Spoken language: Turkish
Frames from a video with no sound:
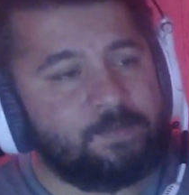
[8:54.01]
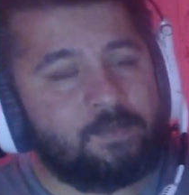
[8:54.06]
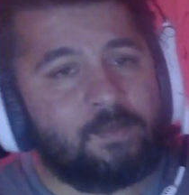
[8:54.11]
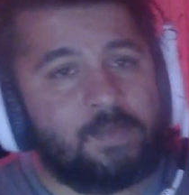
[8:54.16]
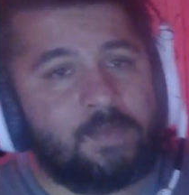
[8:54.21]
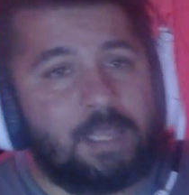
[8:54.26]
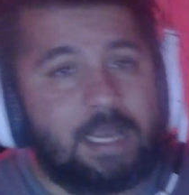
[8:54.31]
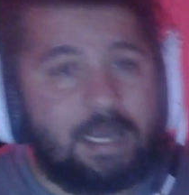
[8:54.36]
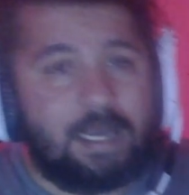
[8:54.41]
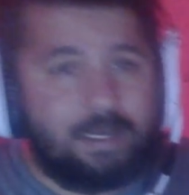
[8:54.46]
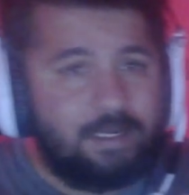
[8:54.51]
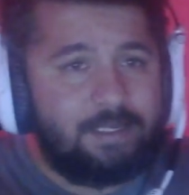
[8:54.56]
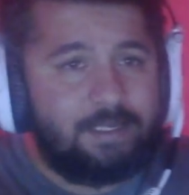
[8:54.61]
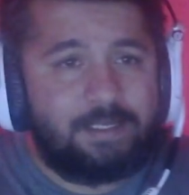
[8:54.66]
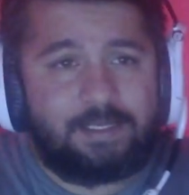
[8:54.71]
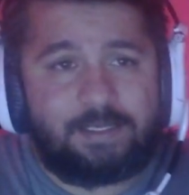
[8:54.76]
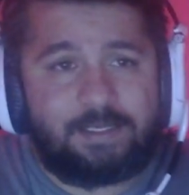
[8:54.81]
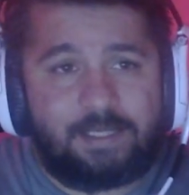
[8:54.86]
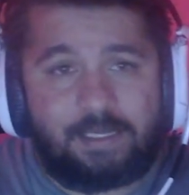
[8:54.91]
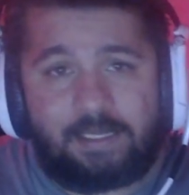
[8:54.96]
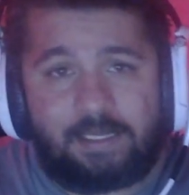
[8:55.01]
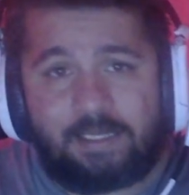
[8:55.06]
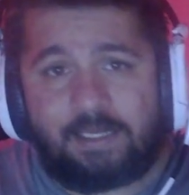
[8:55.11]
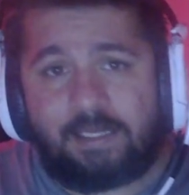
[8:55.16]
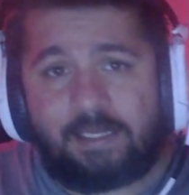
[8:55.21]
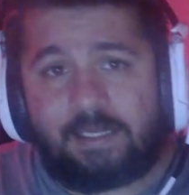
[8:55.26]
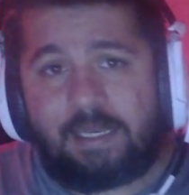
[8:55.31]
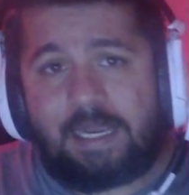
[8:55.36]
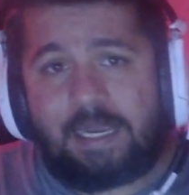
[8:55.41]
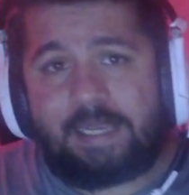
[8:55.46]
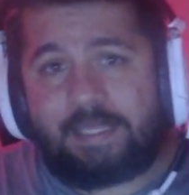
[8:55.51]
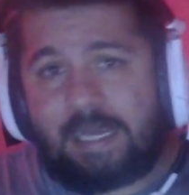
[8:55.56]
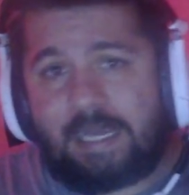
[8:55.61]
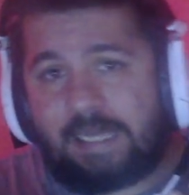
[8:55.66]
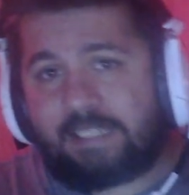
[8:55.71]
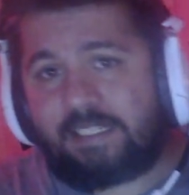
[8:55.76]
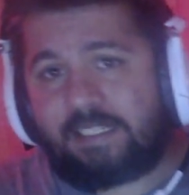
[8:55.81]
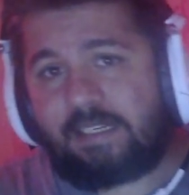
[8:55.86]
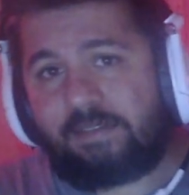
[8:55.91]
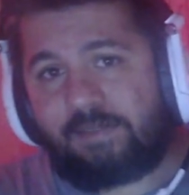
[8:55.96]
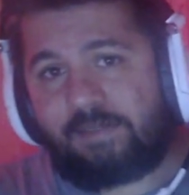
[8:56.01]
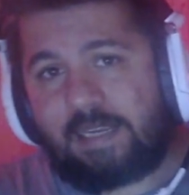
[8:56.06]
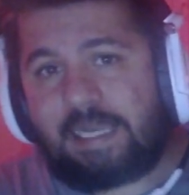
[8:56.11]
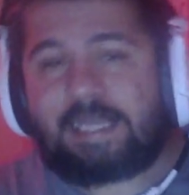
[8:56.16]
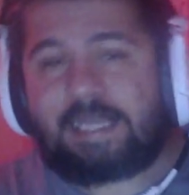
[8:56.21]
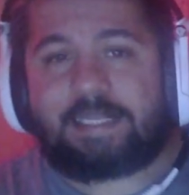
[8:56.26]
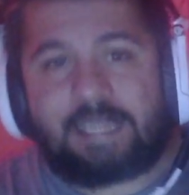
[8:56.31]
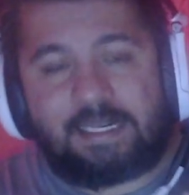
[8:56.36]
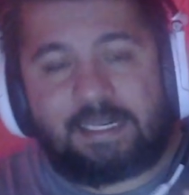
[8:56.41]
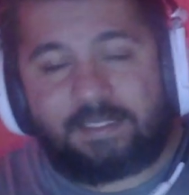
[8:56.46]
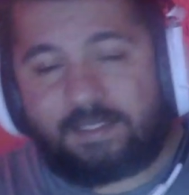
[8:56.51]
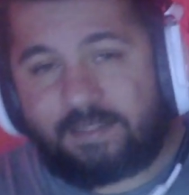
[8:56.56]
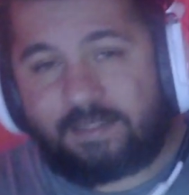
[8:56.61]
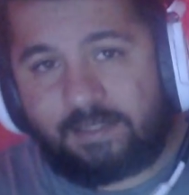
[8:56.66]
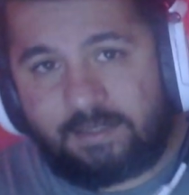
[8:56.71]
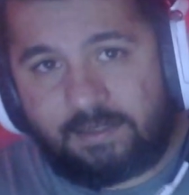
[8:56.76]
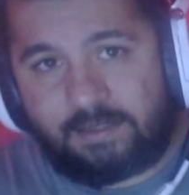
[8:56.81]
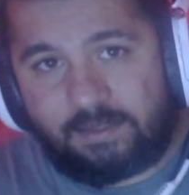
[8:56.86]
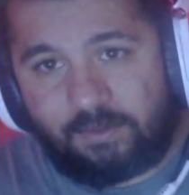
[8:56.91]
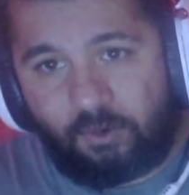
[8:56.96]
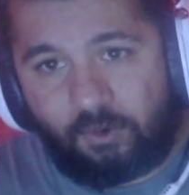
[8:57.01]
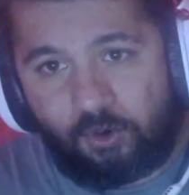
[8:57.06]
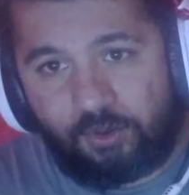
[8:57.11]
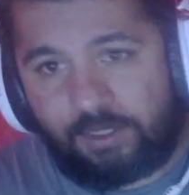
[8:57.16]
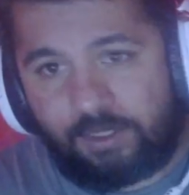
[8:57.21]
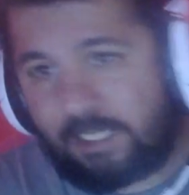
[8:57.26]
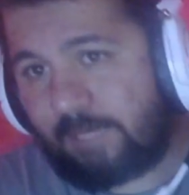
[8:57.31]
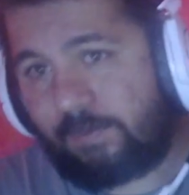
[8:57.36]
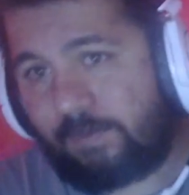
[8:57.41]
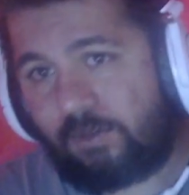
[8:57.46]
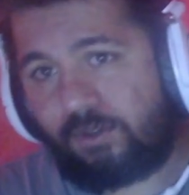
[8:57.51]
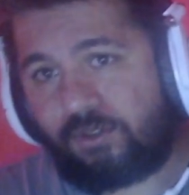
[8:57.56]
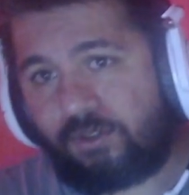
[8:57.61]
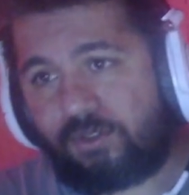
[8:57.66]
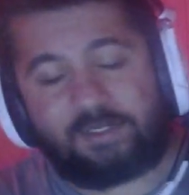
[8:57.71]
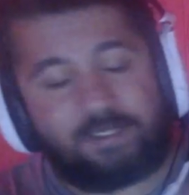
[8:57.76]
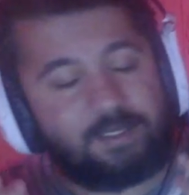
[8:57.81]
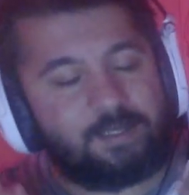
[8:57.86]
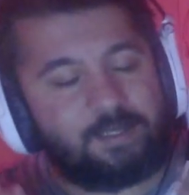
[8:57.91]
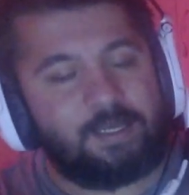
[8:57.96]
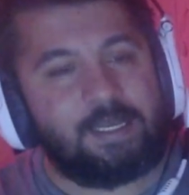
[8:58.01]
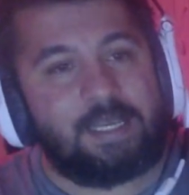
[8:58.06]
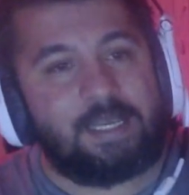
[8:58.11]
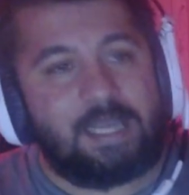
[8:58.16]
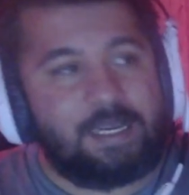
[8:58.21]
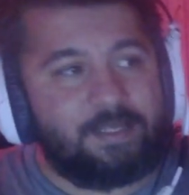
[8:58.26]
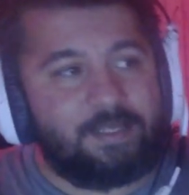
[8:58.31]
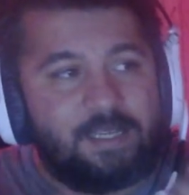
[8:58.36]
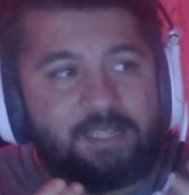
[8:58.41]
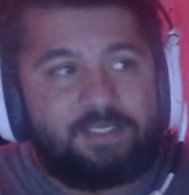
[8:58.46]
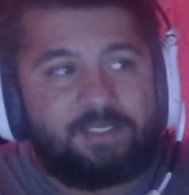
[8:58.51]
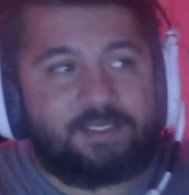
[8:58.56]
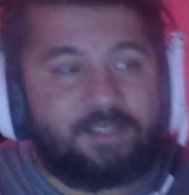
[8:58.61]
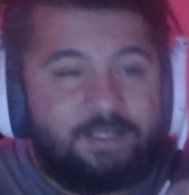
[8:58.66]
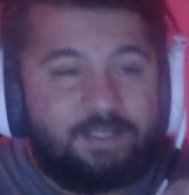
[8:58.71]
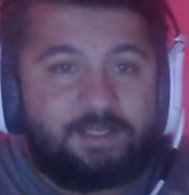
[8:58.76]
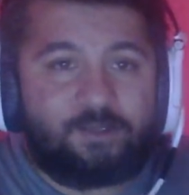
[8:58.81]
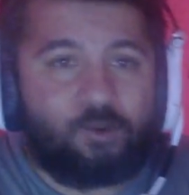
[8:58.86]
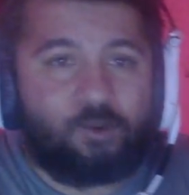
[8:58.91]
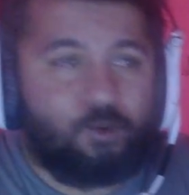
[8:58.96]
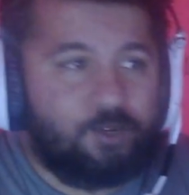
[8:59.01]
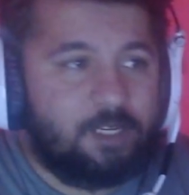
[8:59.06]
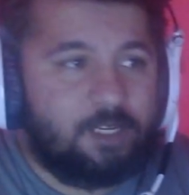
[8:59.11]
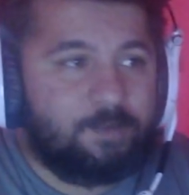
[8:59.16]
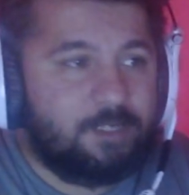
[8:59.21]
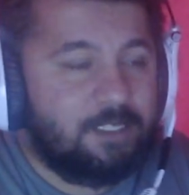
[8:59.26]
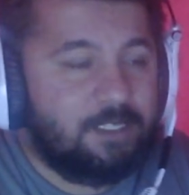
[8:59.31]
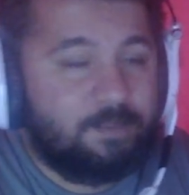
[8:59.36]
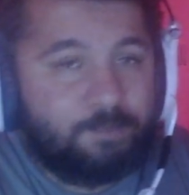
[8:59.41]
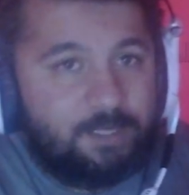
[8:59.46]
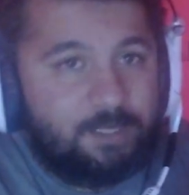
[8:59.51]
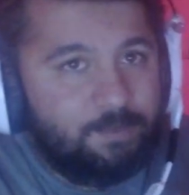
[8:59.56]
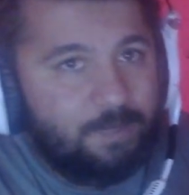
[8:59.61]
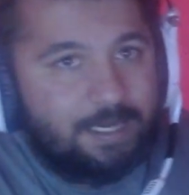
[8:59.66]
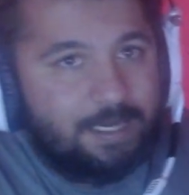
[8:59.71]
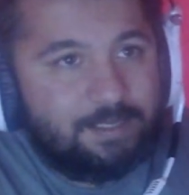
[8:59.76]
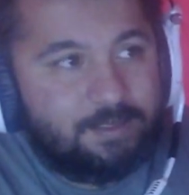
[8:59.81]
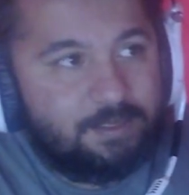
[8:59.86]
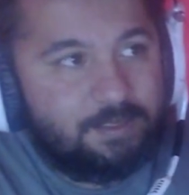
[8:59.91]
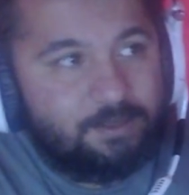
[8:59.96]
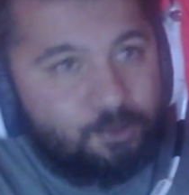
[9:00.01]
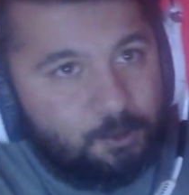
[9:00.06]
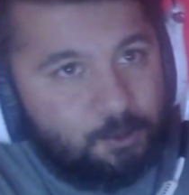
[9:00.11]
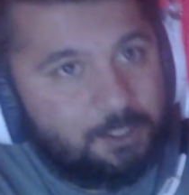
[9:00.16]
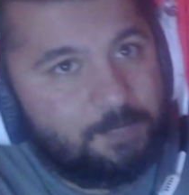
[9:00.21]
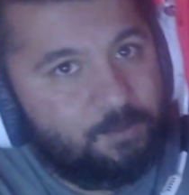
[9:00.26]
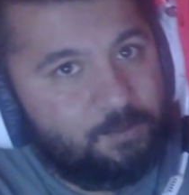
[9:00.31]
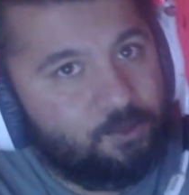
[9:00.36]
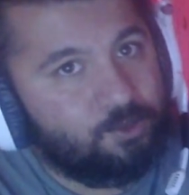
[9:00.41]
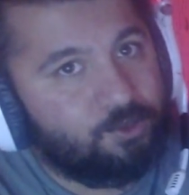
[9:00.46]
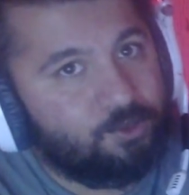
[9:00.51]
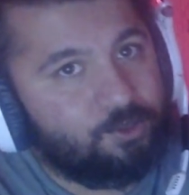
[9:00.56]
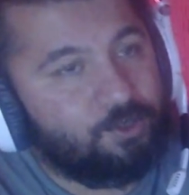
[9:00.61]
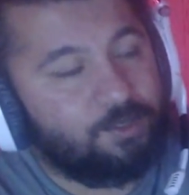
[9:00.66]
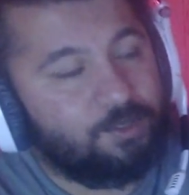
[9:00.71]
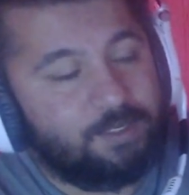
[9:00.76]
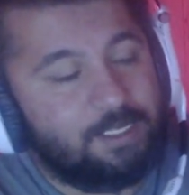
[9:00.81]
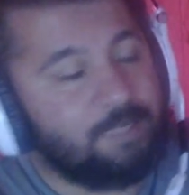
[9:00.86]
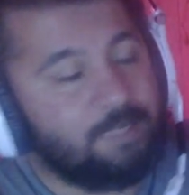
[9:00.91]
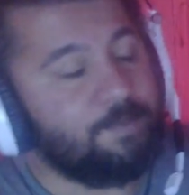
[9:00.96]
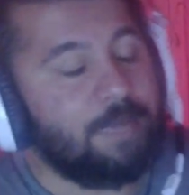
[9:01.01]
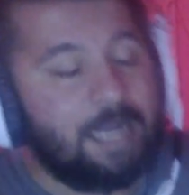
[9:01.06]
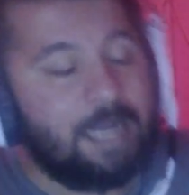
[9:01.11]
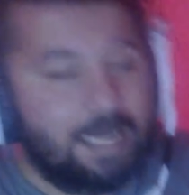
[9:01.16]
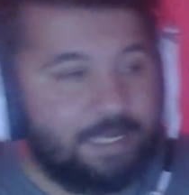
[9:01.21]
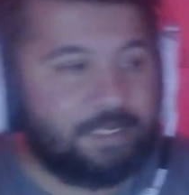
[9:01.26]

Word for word: Arenayı da enerjili ve enerjisiz oynayabiliyorsunuz. Enerjisiz oynamanın bir mantığı yok gibi gözüküyor değil mi? Hayır.